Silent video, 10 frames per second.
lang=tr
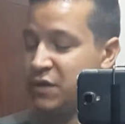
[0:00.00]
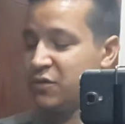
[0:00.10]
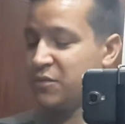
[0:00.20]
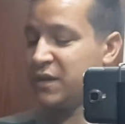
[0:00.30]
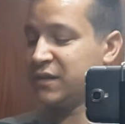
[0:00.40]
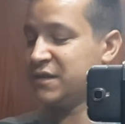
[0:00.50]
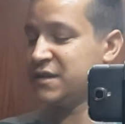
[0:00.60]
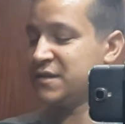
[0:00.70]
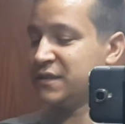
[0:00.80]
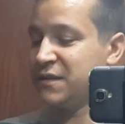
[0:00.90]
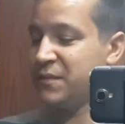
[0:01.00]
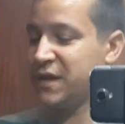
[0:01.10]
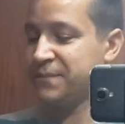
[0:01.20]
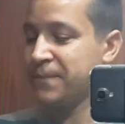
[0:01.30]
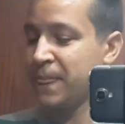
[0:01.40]
yiyorum arkadaşlar. Zaten
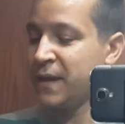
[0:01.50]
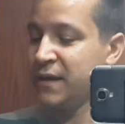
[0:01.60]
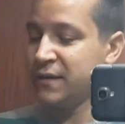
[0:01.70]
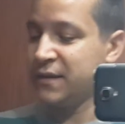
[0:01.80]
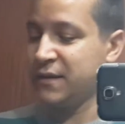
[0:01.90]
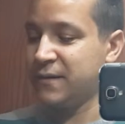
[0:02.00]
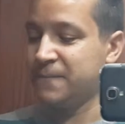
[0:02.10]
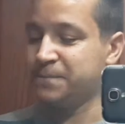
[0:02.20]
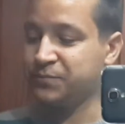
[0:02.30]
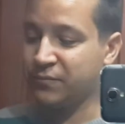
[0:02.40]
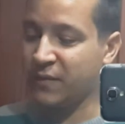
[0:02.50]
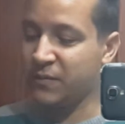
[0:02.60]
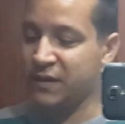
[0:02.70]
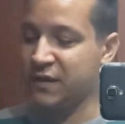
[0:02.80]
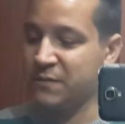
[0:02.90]
benim e,
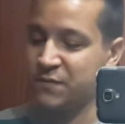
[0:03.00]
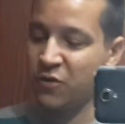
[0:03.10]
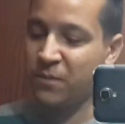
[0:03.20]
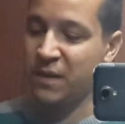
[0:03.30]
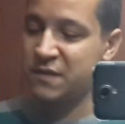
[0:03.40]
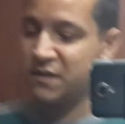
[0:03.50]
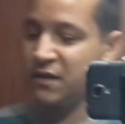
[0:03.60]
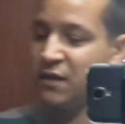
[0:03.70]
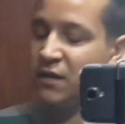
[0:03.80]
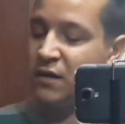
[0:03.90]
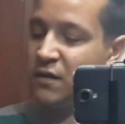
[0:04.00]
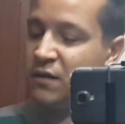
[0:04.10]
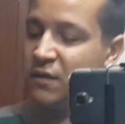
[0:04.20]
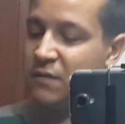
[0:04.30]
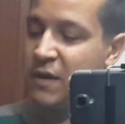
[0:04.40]
bildiğimiz Bobas
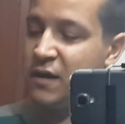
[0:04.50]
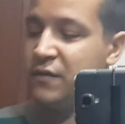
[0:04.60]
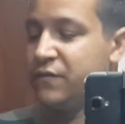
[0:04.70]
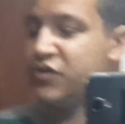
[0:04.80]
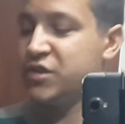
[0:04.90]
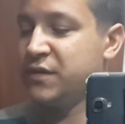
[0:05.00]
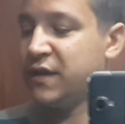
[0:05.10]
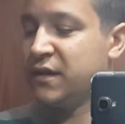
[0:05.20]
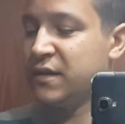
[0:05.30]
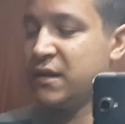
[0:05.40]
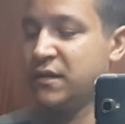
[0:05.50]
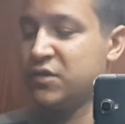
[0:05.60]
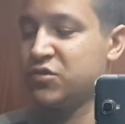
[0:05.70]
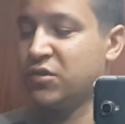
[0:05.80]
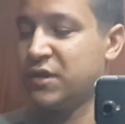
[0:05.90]
e, Alien Vision
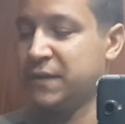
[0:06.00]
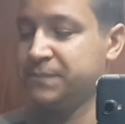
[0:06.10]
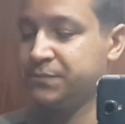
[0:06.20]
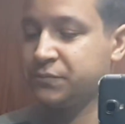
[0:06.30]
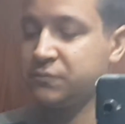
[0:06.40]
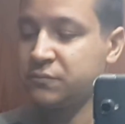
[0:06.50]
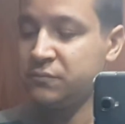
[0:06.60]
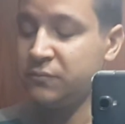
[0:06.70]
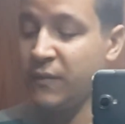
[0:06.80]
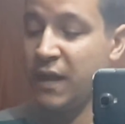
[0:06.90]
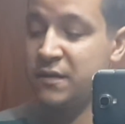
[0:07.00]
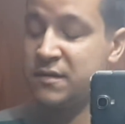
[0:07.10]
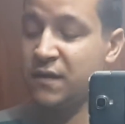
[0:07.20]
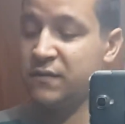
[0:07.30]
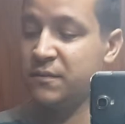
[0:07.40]
likitlerinden sonra en
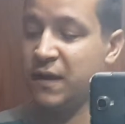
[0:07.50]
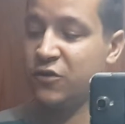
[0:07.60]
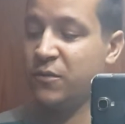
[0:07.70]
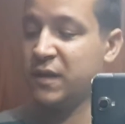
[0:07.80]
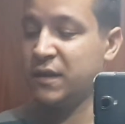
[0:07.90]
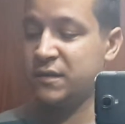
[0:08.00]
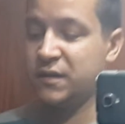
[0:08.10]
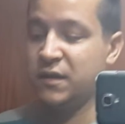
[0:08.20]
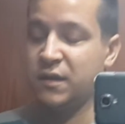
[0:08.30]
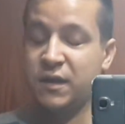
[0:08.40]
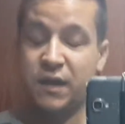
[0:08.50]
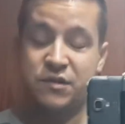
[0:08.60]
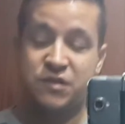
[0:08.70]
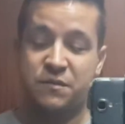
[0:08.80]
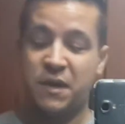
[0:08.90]
sevdiğim aromalar
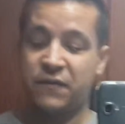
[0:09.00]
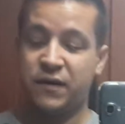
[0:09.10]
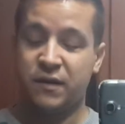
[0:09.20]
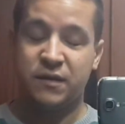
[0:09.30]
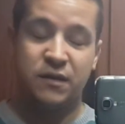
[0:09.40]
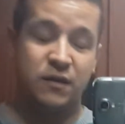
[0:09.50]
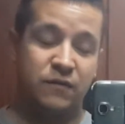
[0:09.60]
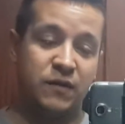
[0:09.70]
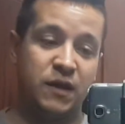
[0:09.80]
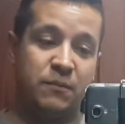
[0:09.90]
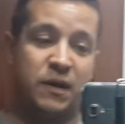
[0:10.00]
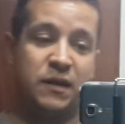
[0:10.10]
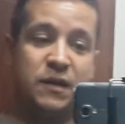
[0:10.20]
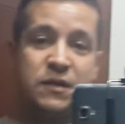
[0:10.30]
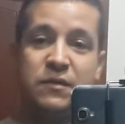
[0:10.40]
karışık meyve ve
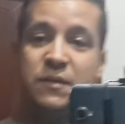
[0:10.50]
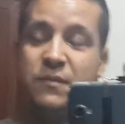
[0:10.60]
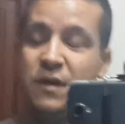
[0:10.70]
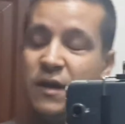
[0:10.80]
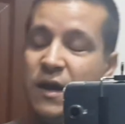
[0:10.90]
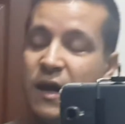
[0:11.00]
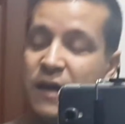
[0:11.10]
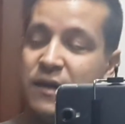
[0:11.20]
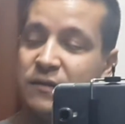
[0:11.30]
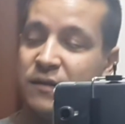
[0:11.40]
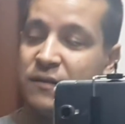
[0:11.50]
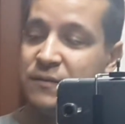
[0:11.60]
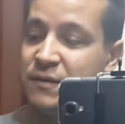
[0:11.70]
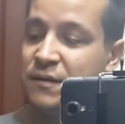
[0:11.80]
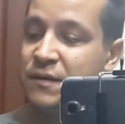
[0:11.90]
banana cream. Ayrıca
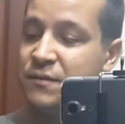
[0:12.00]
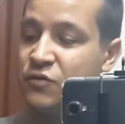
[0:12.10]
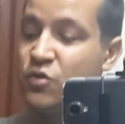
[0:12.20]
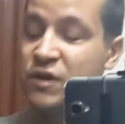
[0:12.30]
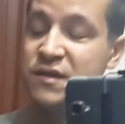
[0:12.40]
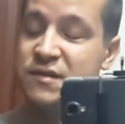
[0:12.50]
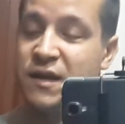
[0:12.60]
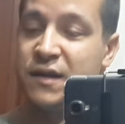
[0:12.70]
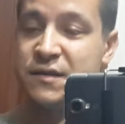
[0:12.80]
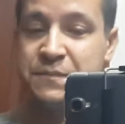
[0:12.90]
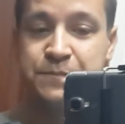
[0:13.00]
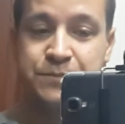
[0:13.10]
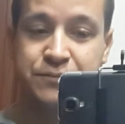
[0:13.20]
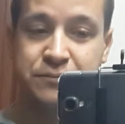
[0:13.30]
e, cookie star